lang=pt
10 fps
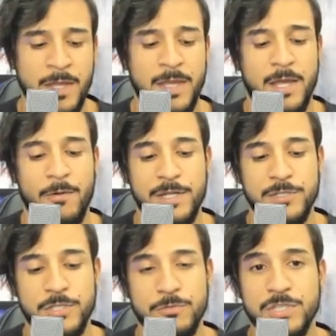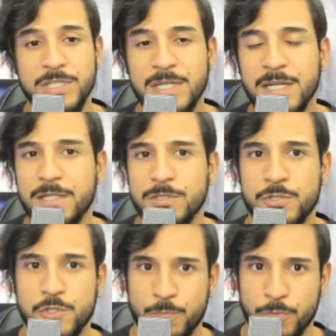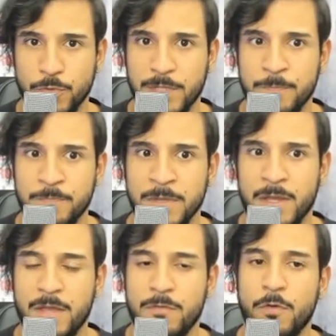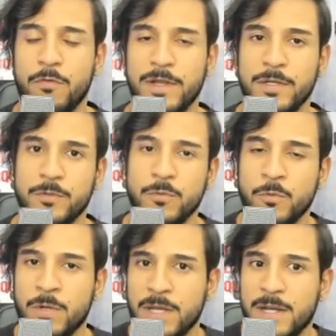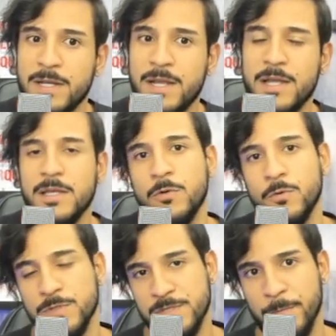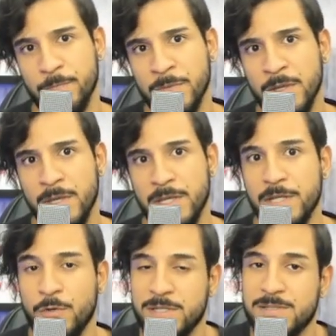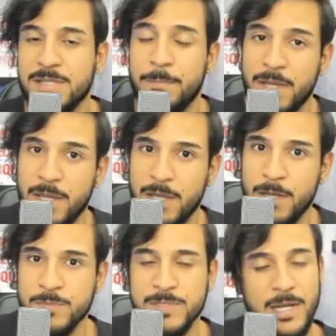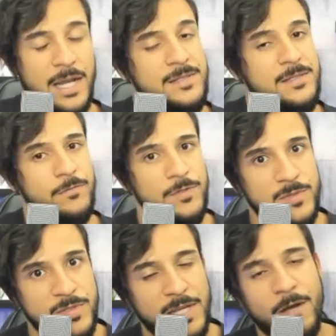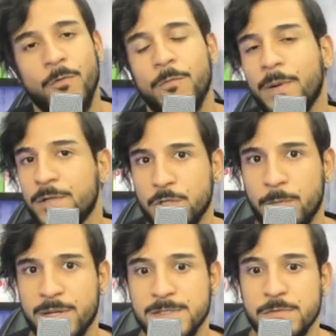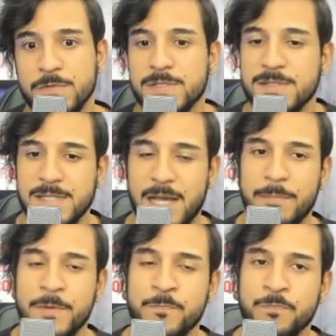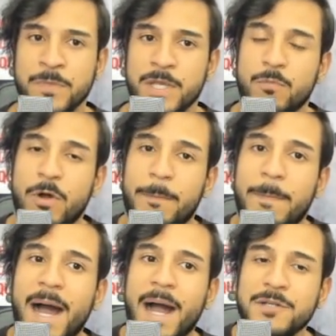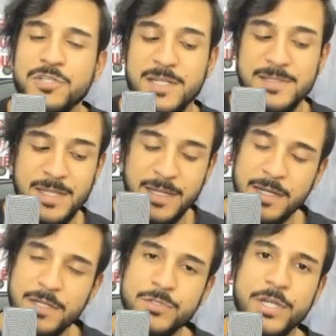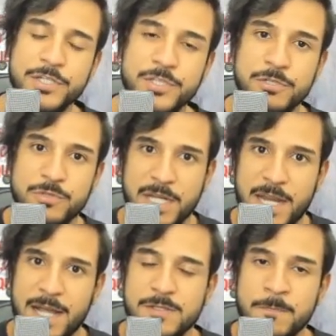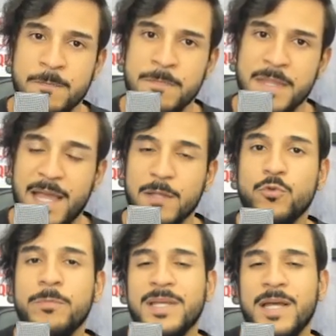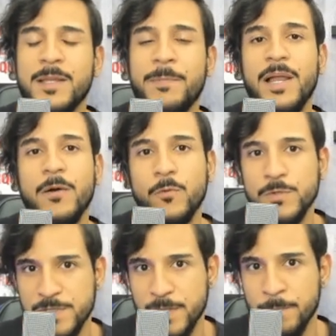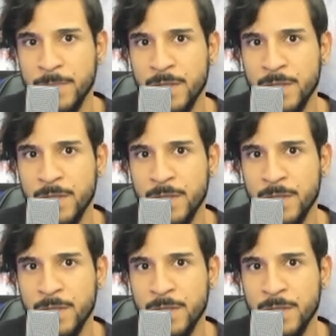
é uma região de grande disputa envolvendo Ucrânia e Rússia. E nós sabemos, aliás, se você acompanha o Geo Brasil, você sabe que boa parte dessa grande região de Kherson é dominada pela Rússia.